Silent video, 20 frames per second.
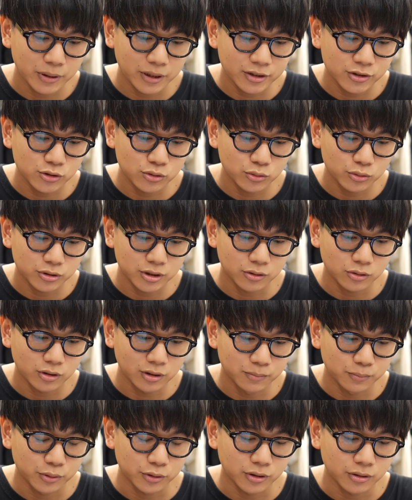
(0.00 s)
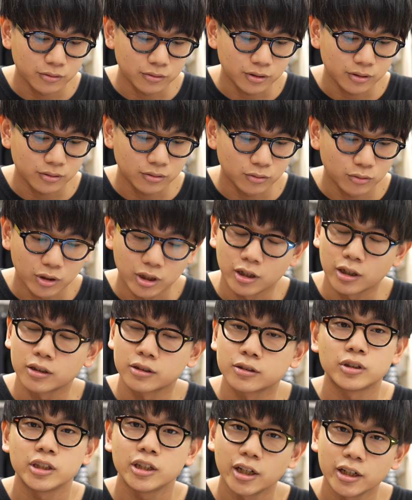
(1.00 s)
あ、ベージュのセットアップっていうの
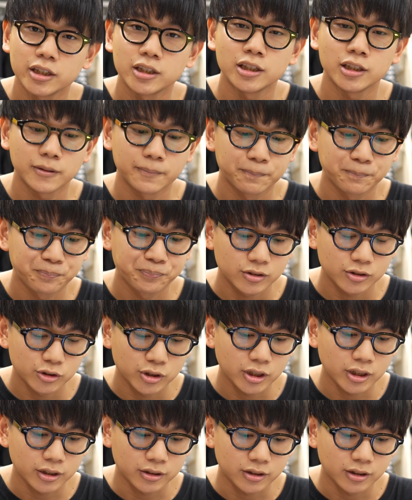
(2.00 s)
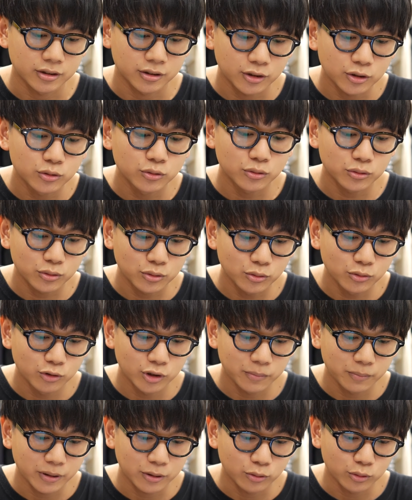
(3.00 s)
が意外に少なかったっていうの
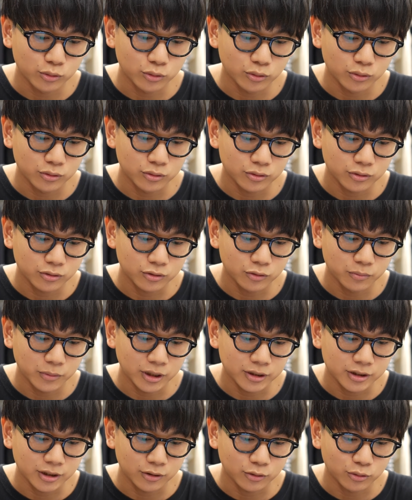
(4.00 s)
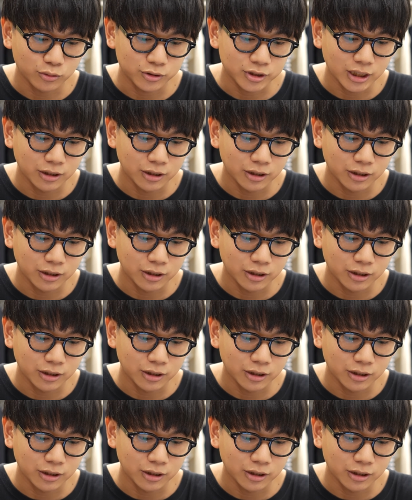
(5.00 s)
と、やっぱこの駒井さんのこの